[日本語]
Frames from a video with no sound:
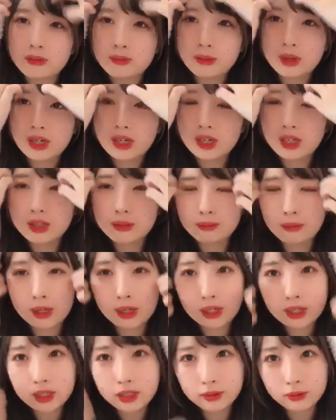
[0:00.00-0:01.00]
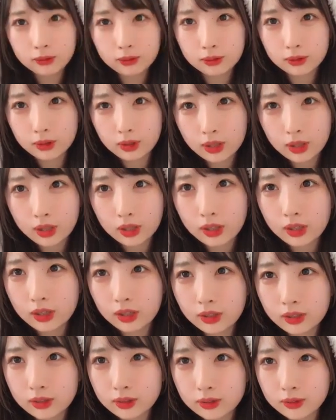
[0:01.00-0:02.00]
魔界魔界の
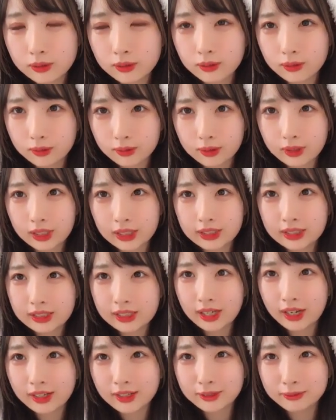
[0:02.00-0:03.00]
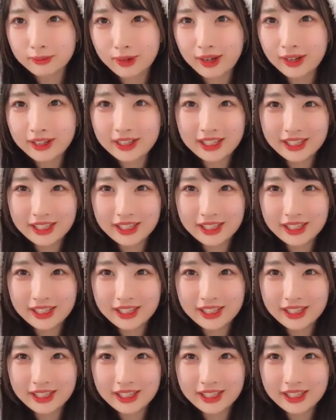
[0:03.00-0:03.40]
そうガチ悪魔